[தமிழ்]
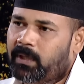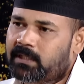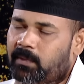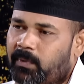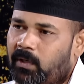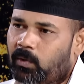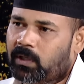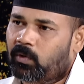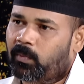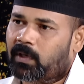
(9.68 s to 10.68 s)
பிஜேபியை
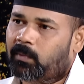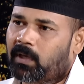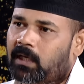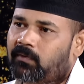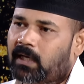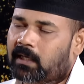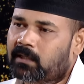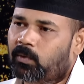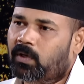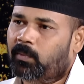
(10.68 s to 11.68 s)
நோக்கி ஒரு பக்கம் நகர்
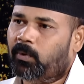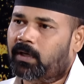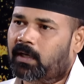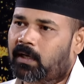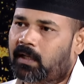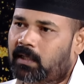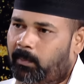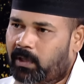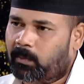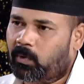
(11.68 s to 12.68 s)
நகர்ந்து கொண்டே போயிருக்காங்கன்றது
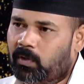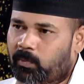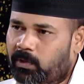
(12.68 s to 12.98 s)
அப்பட்டமாக உங்களுக்கு